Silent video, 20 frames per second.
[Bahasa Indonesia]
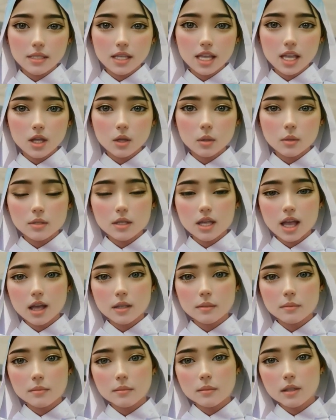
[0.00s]
di
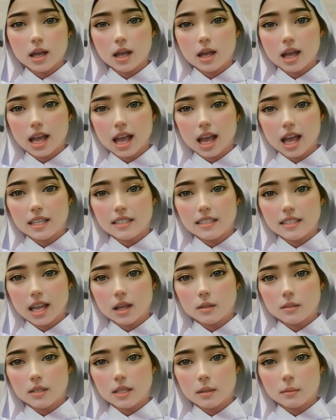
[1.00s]
gudang
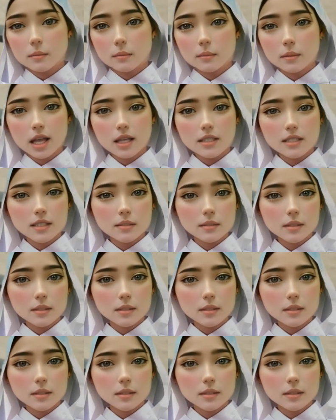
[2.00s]
atau tempat